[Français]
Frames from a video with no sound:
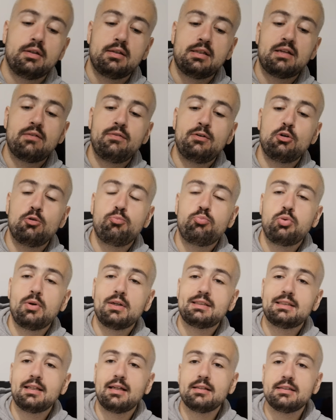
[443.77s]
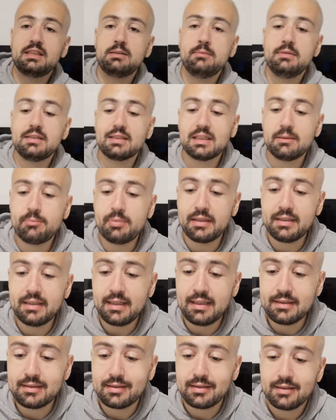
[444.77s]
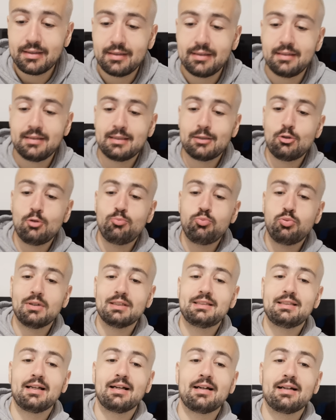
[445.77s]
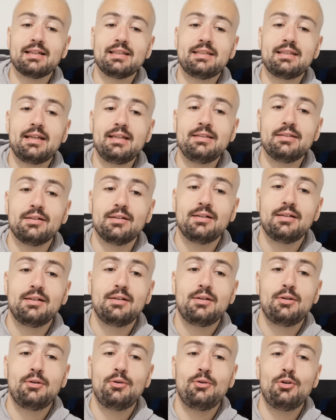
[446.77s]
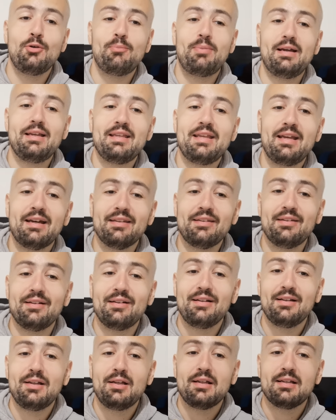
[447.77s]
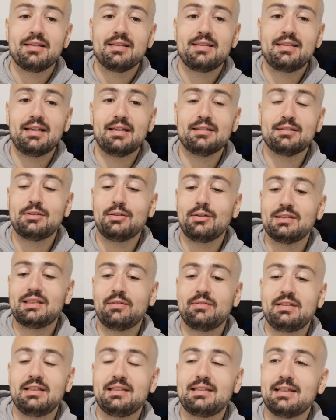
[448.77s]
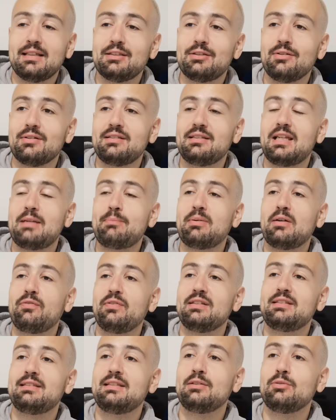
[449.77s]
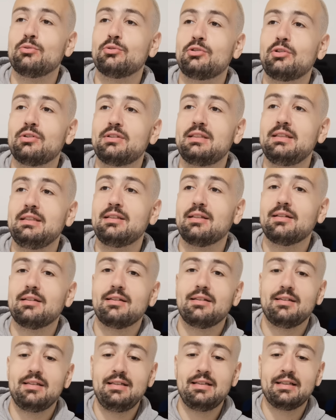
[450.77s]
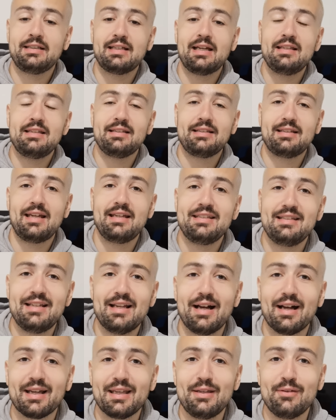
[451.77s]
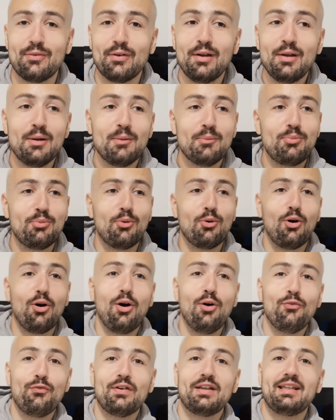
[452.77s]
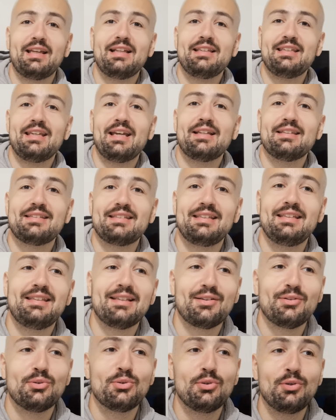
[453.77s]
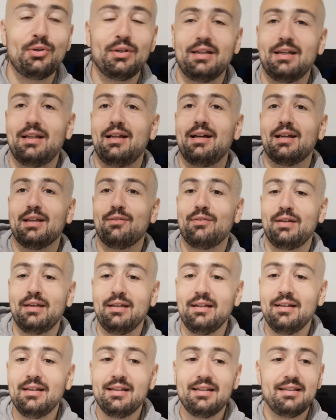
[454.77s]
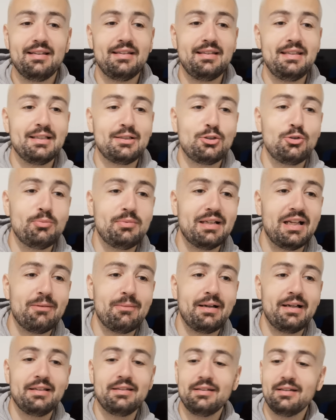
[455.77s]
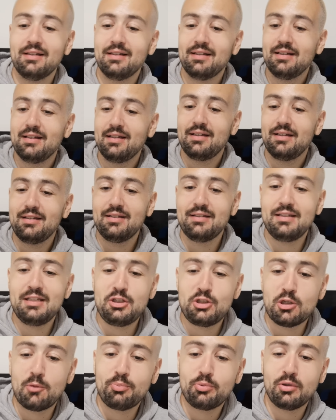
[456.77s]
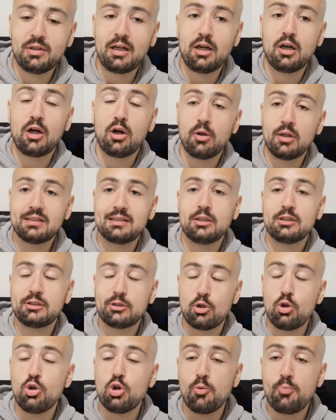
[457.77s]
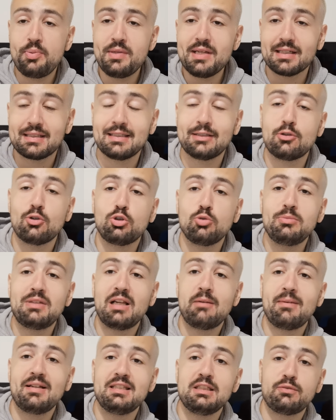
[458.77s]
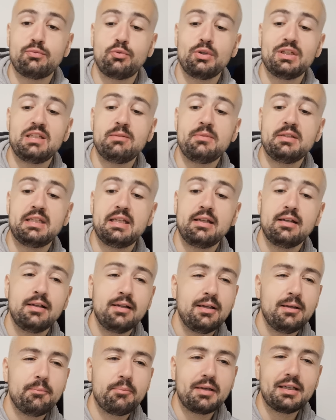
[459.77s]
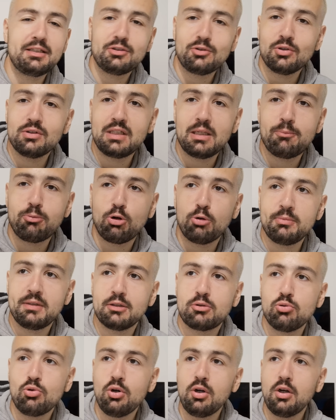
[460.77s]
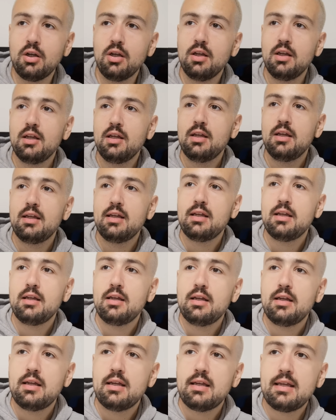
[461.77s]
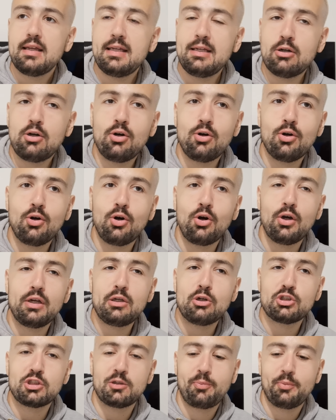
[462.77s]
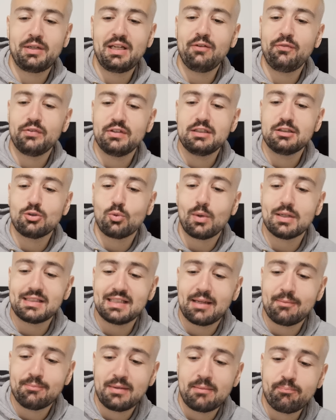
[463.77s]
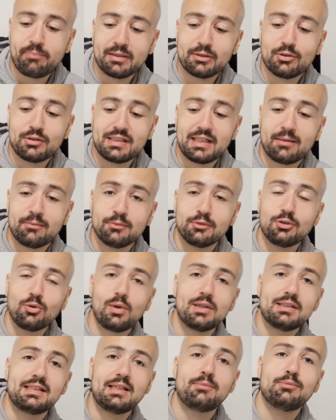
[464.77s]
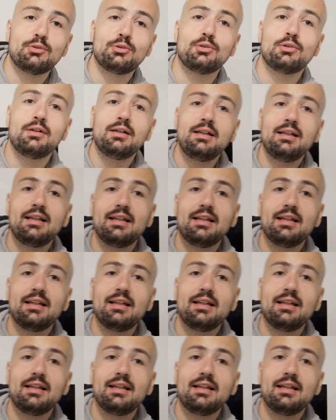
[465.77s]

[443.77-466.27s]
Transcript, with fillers: il y avait le poissard Dimitri Payet, il y a le poissard Harry Kane, le Bayern. 15 ans, ça faisait 15 ans qu'ils n'avaient pas fait de saison sans titre. Il Kane, il arrive pour enfin gagner un titre. Nono, il y a l'arrivée, ni Coupe d'Allemagne, ni championnat. Alors, le pire, c'est qu'en Coupe d'Allemagne, ils se font éliminer presque dès le premier tour. Et en, et en championnat, ils finissent troisième, même pas deuxième, troisième, non, non.